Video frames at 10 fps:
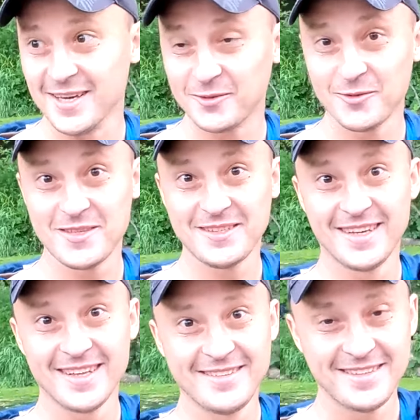я тут
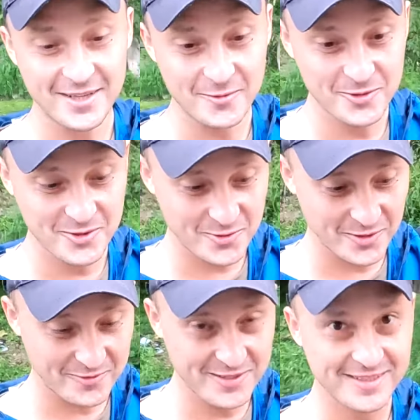всегда ловил на удочку,
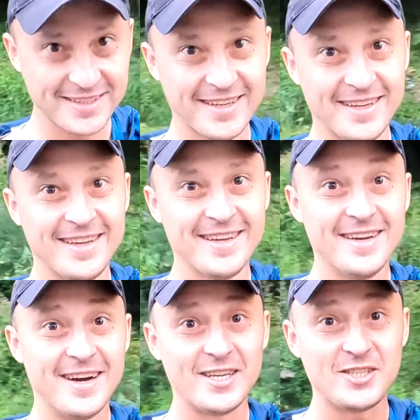на фидер.
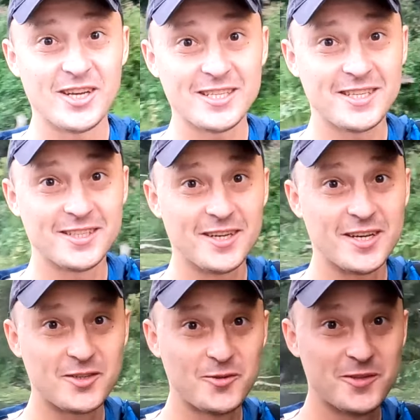А сейчас я
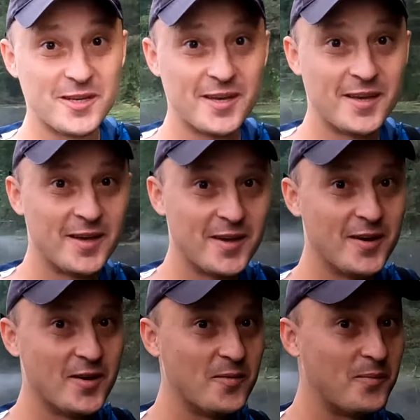нахожусь
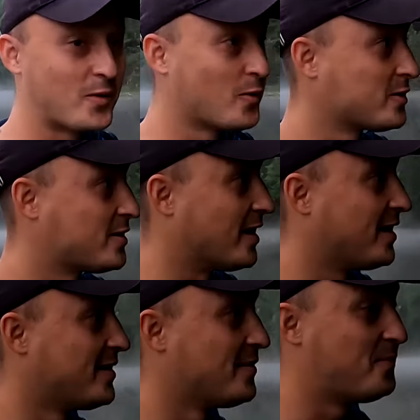просто
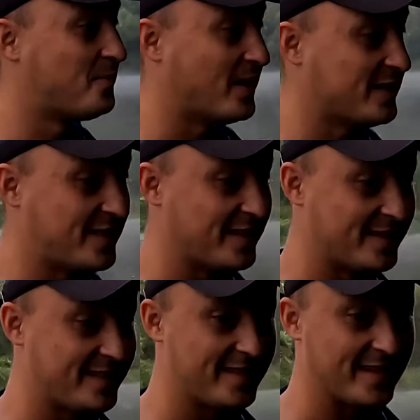
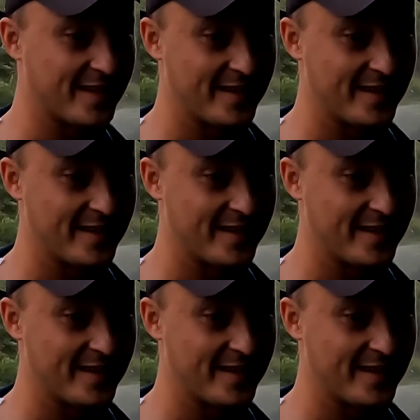посередине